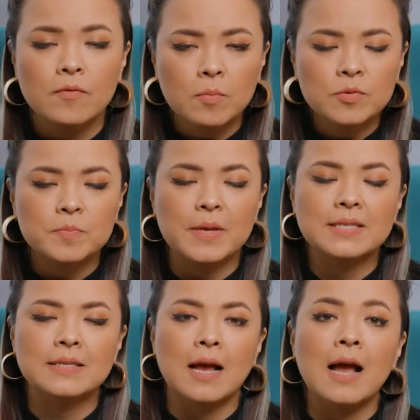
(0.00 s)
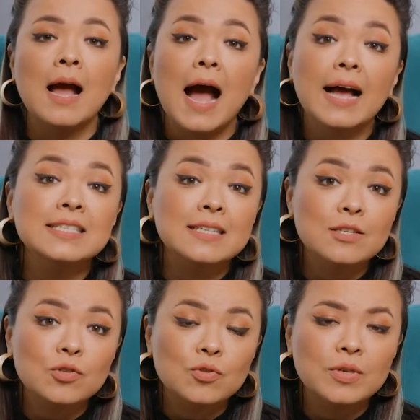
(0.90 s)
Então vamos pensar as
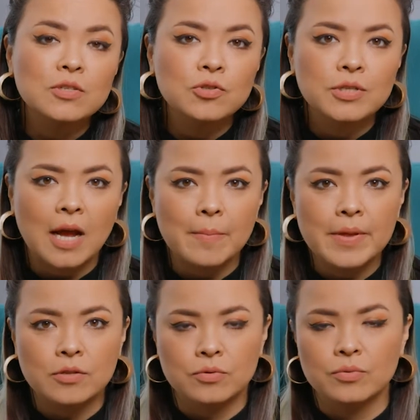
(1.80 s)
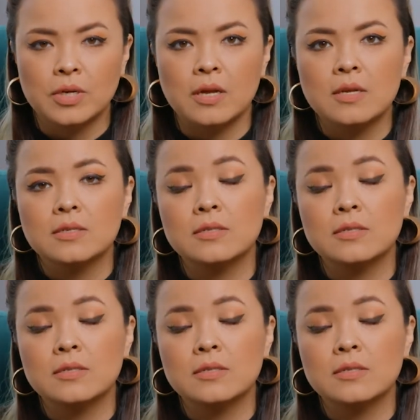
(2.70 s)
canções de abertura.